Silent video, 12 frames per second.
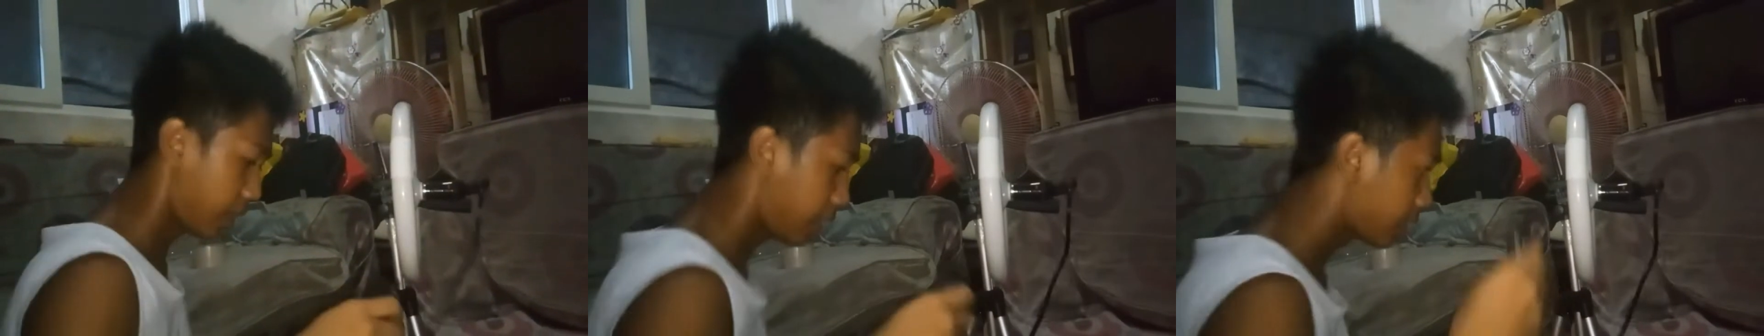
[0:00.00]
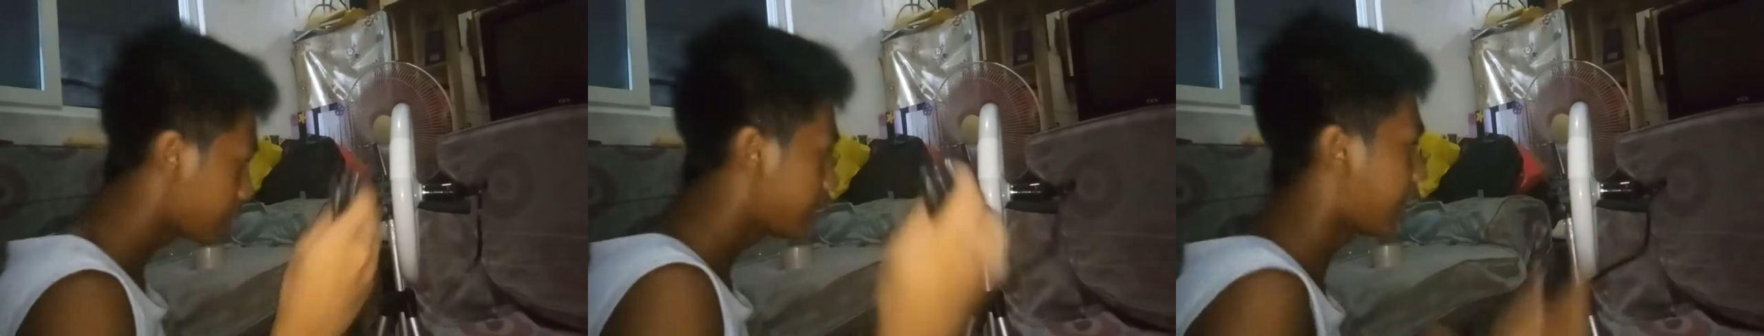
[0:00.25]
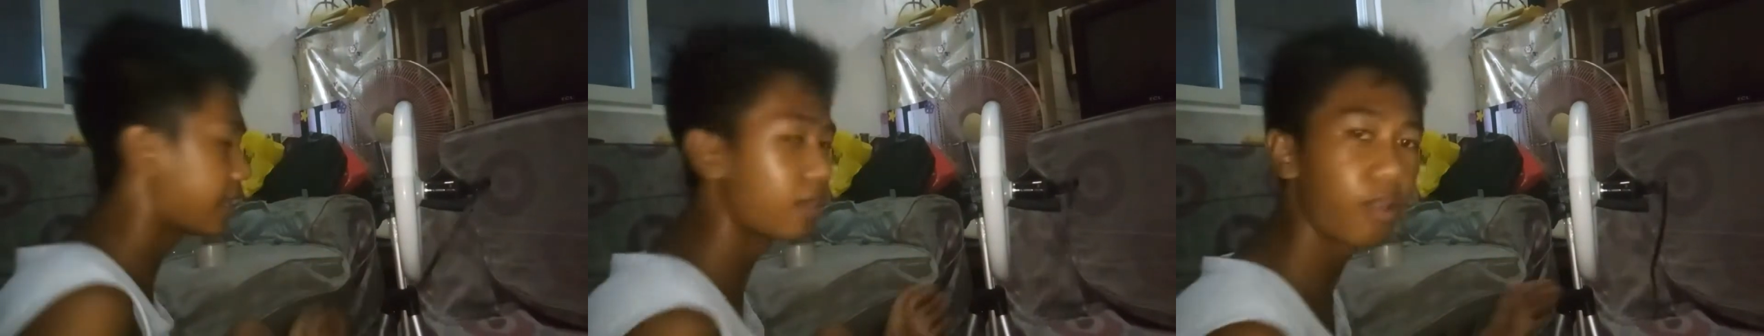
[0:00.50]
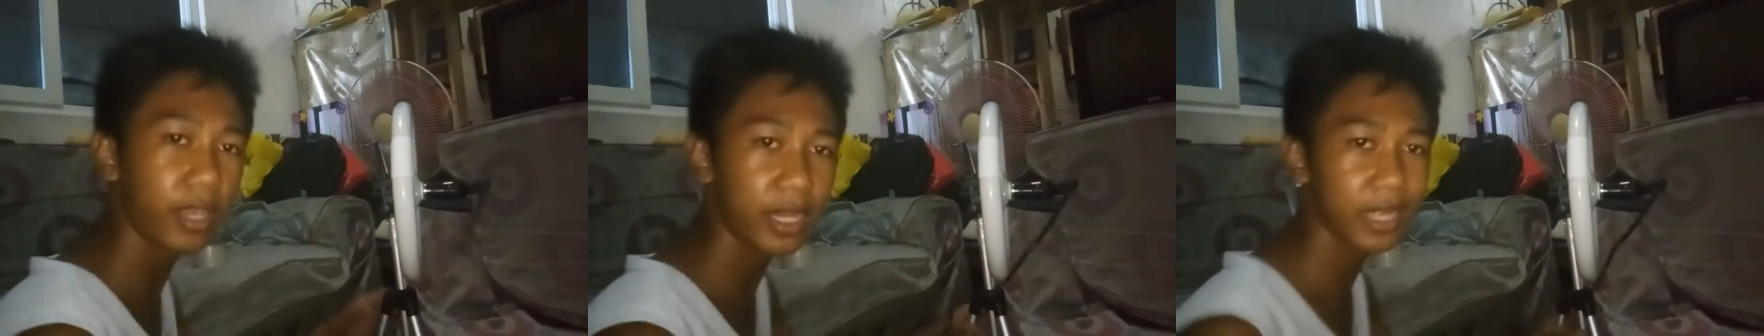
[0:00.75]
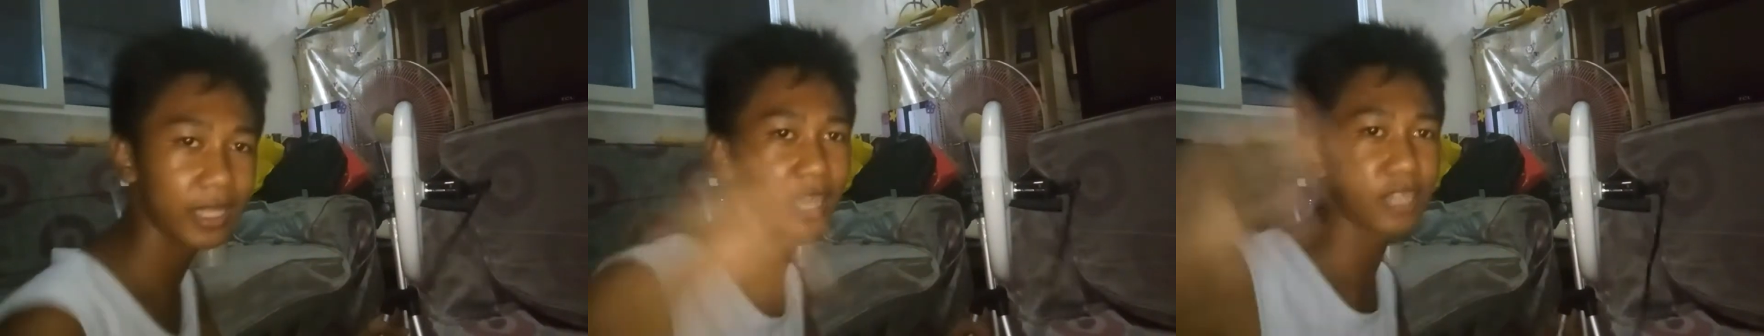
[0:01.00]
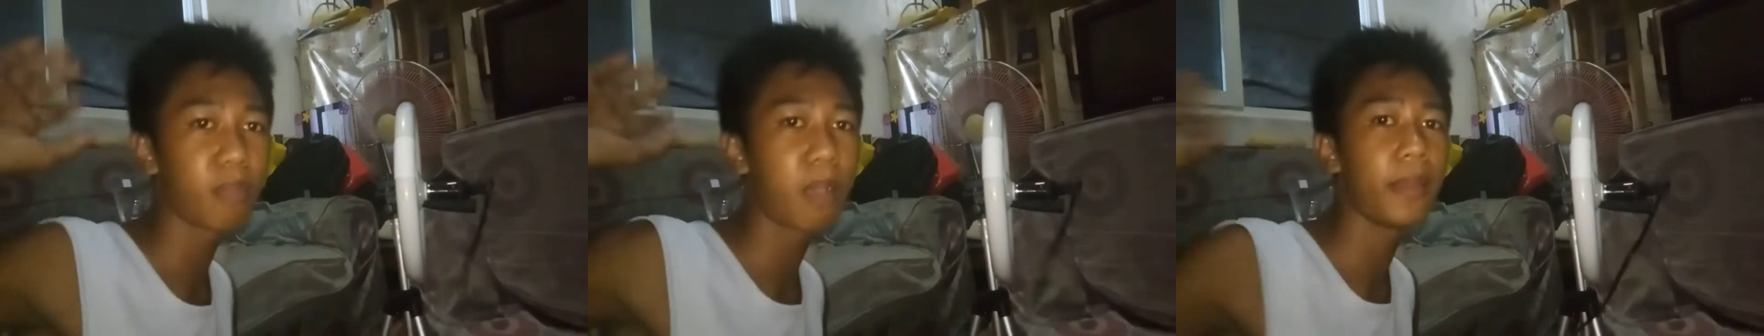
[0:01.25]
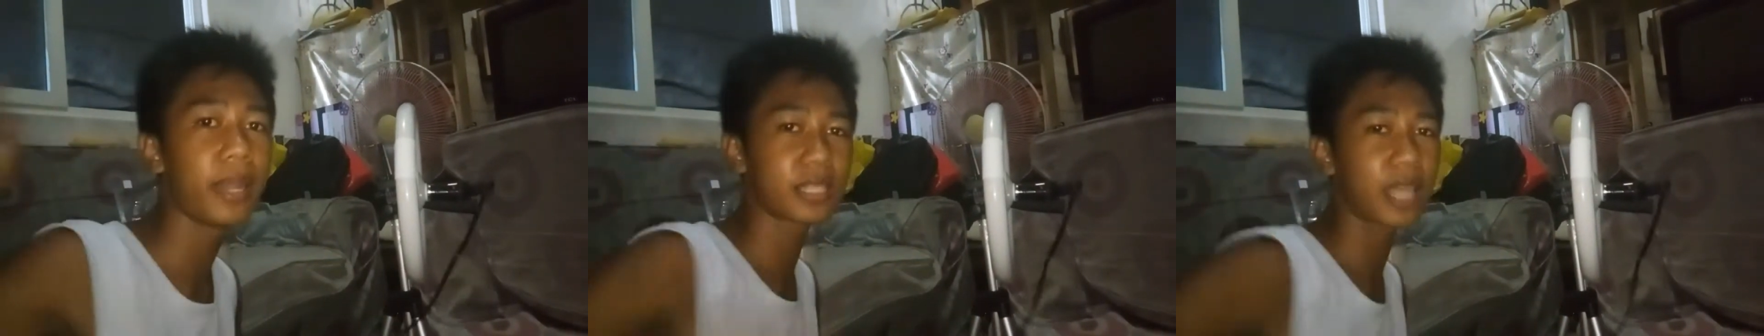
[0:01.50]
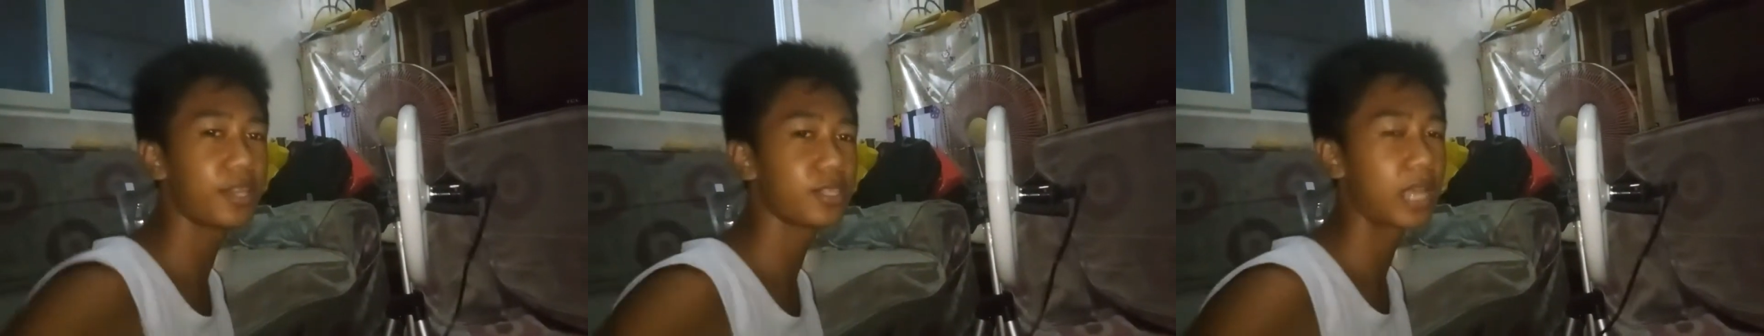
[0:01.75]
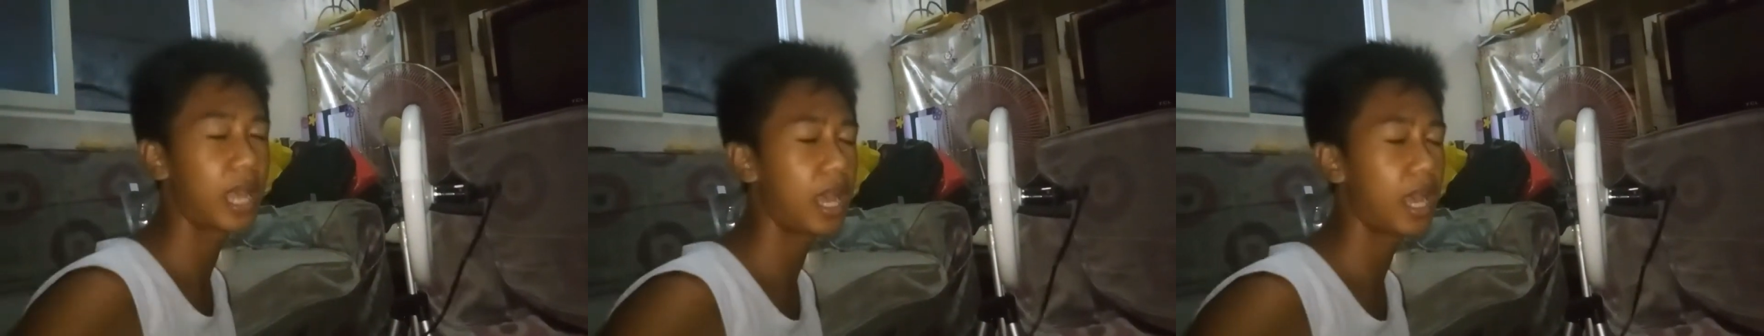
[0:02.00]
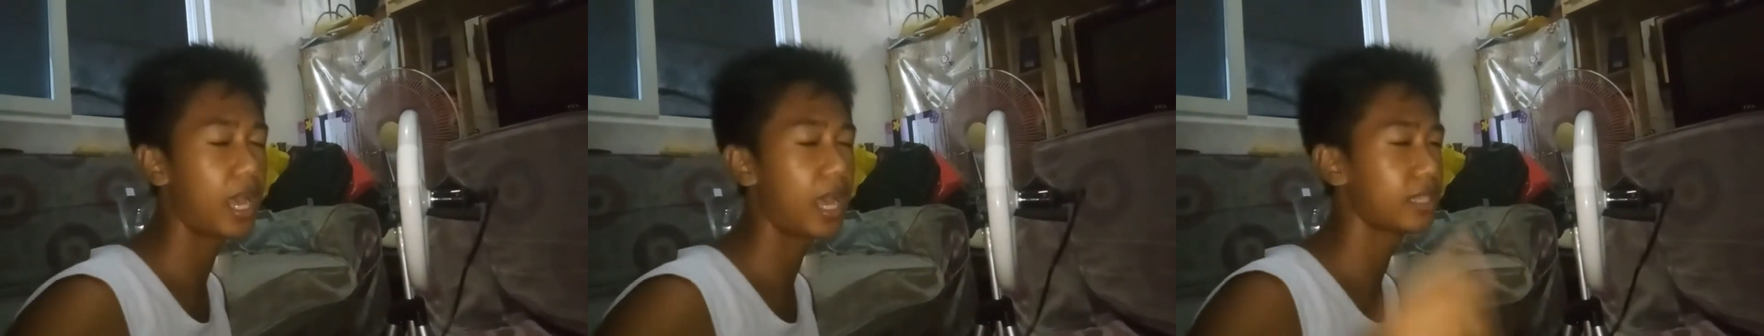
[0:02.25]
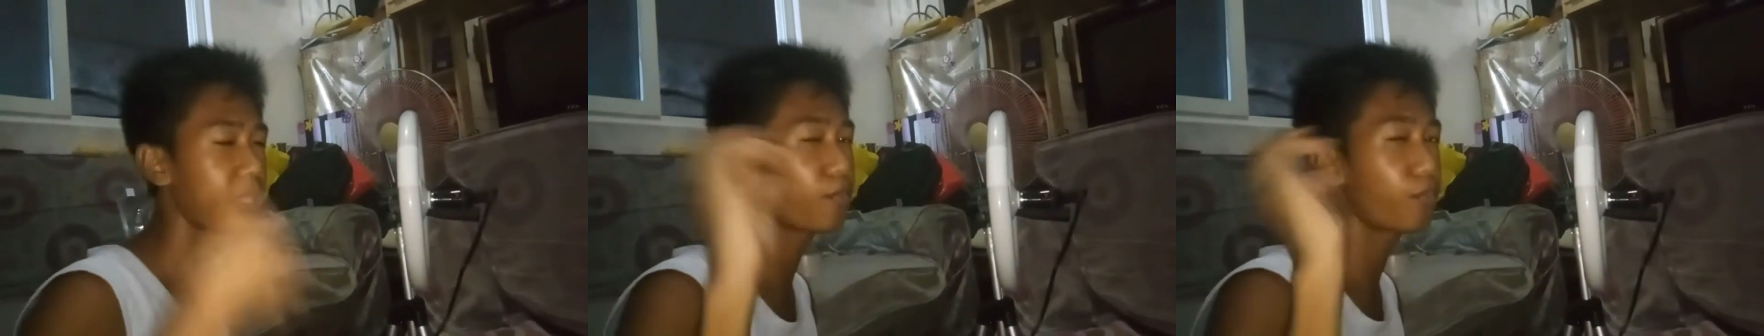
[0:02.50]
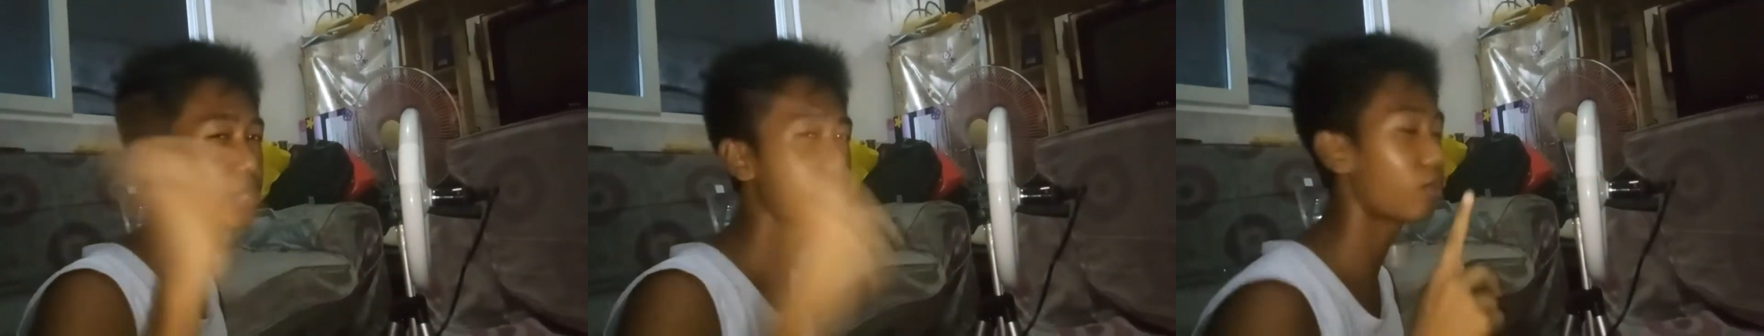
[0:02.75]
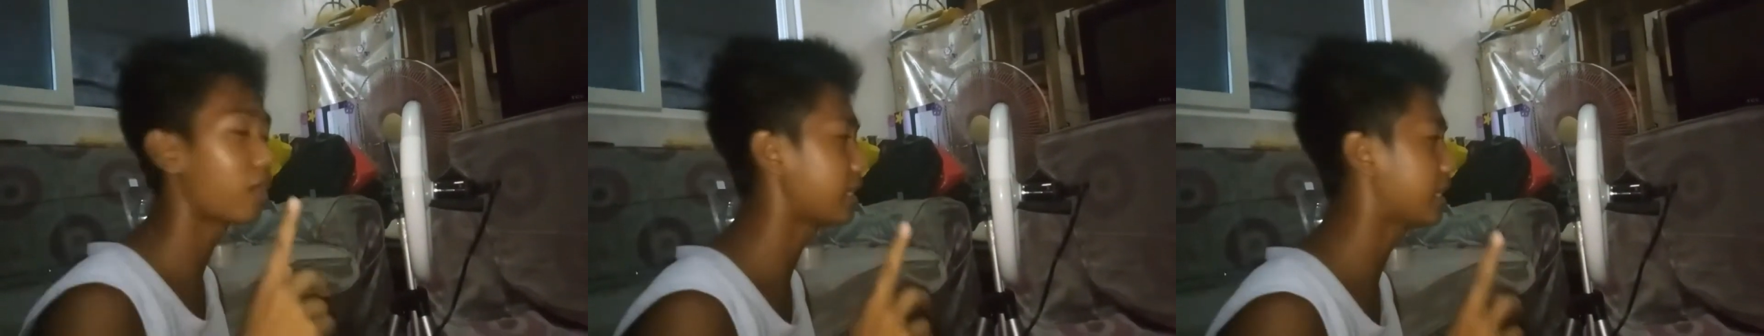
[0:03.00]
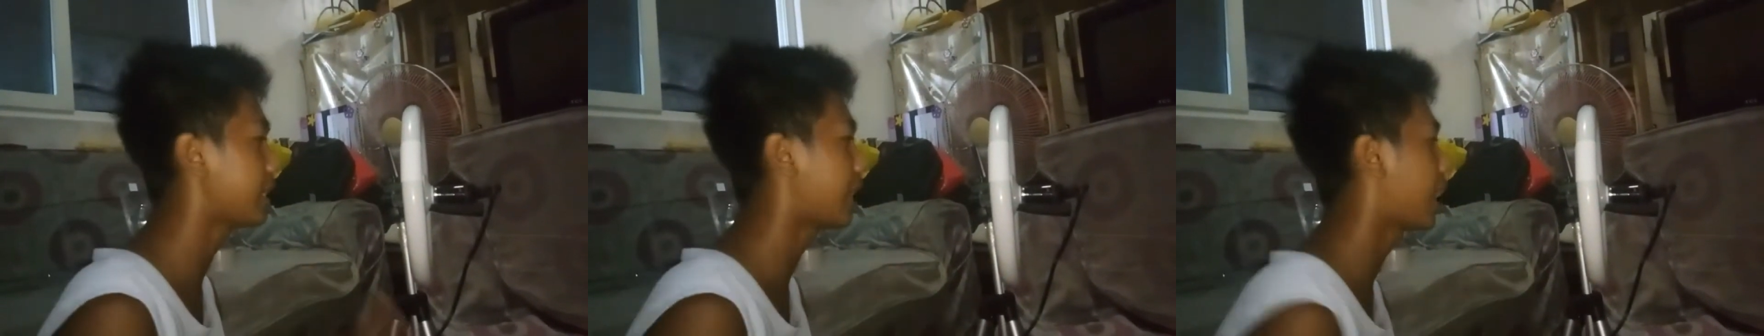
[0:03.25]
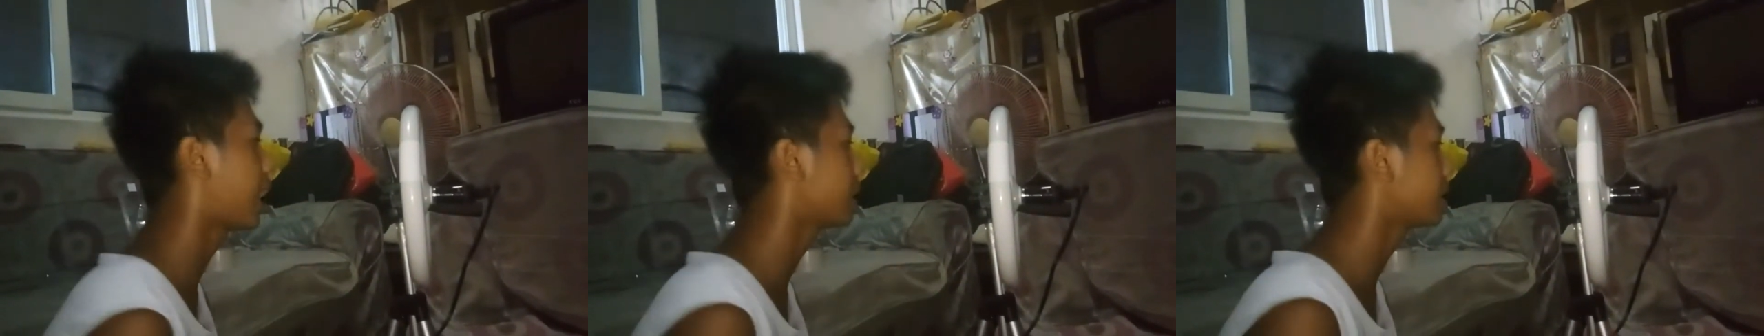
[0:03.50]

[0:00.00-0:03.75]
And yan, okay na yan guys. Babalik tayo sa ating pwesto kanina.